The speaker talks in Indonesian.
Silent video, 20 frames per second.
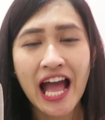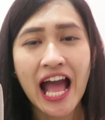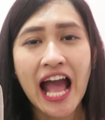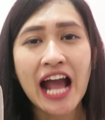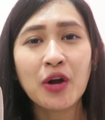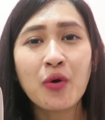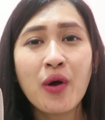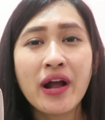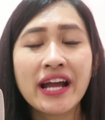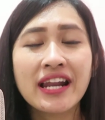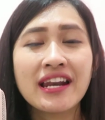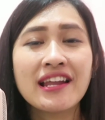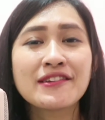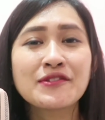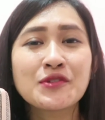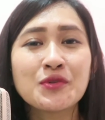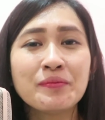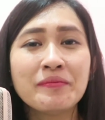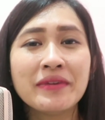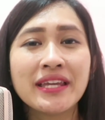aku akan
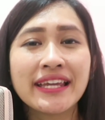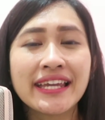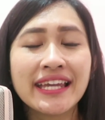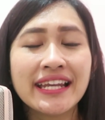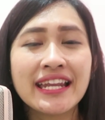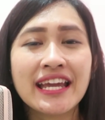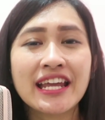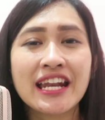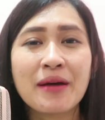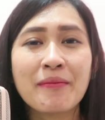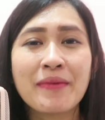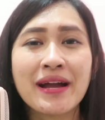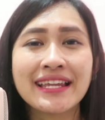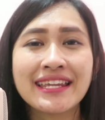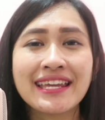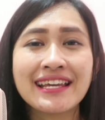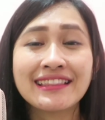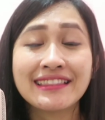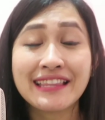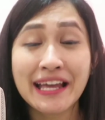langsung bikin yang
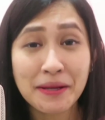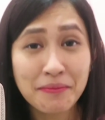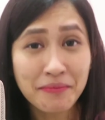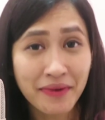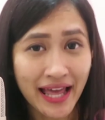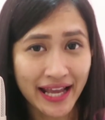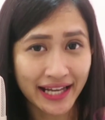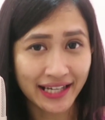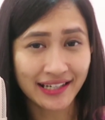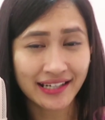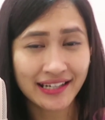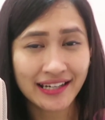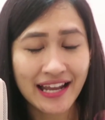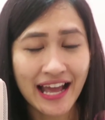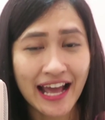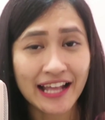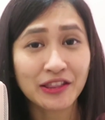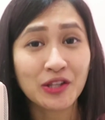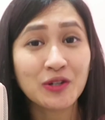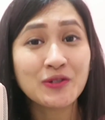namanya timeline
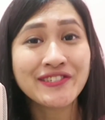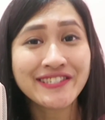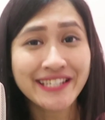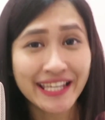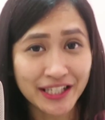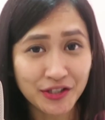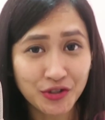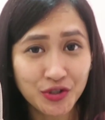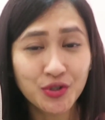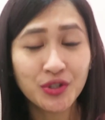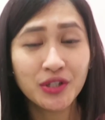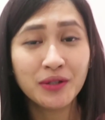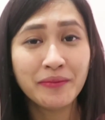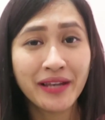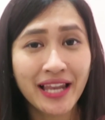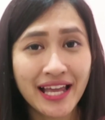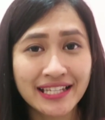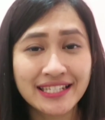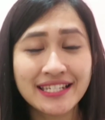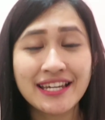atau schedule
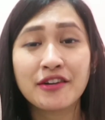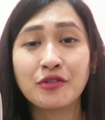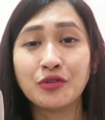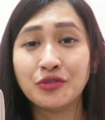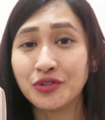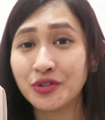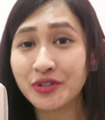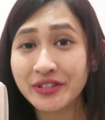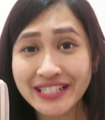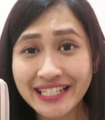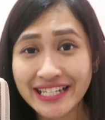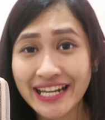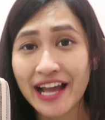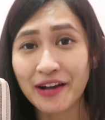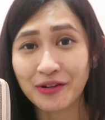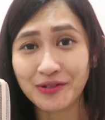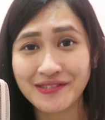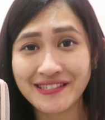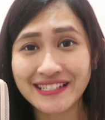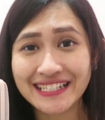belajar untuk diri
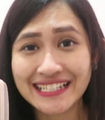aku